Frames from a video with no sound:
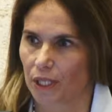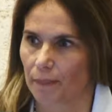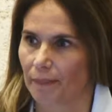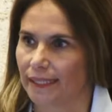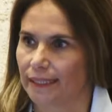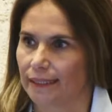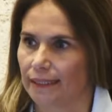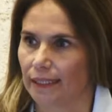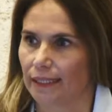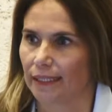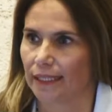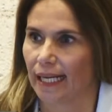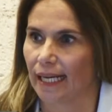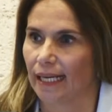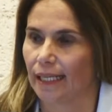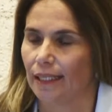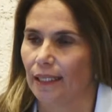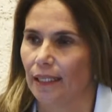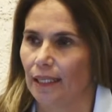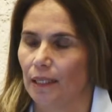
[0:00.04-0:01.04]

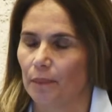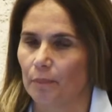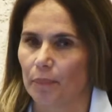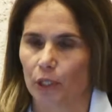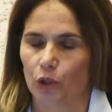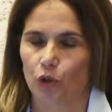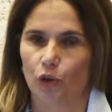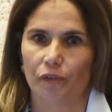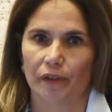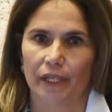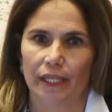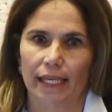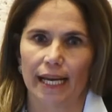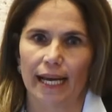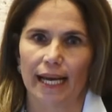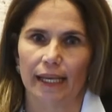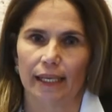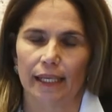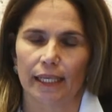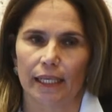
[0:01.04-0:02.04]
Dottoressa Luisa De
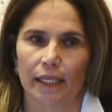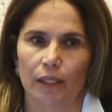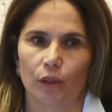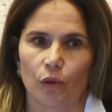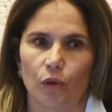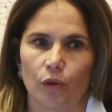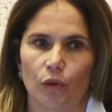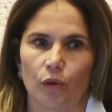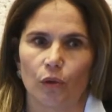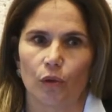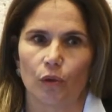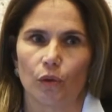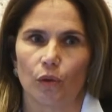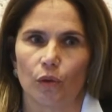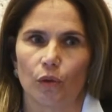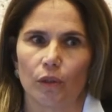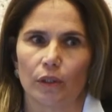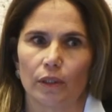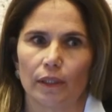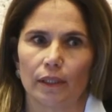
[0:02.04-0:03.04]
Stefano, quanto è
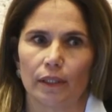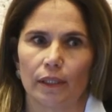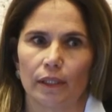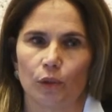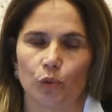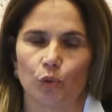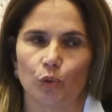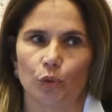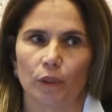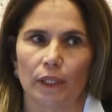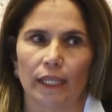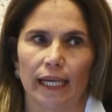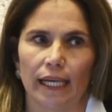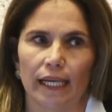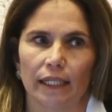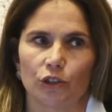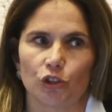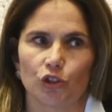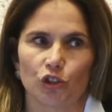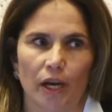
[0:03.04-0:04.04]
importante il ruolo
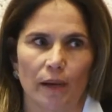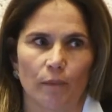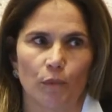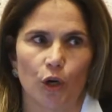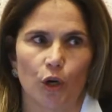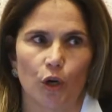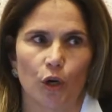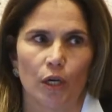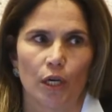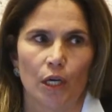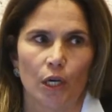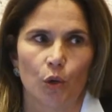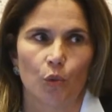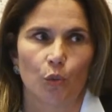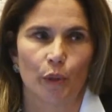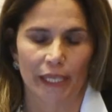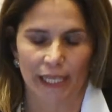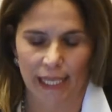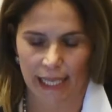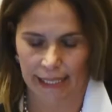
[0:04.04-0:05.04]
di Fadoi e ma
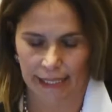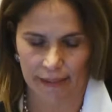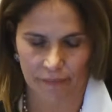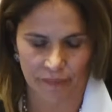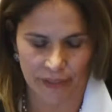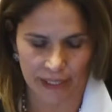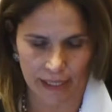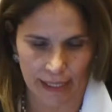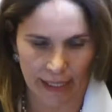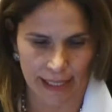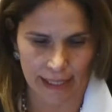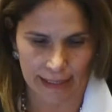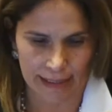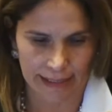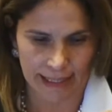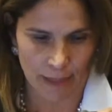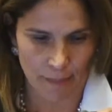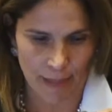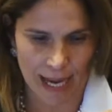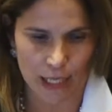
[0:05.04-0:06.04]
soprattutto la ricerca
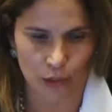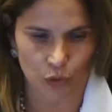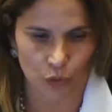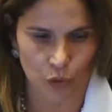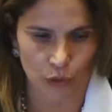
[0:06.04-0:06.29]
no profit?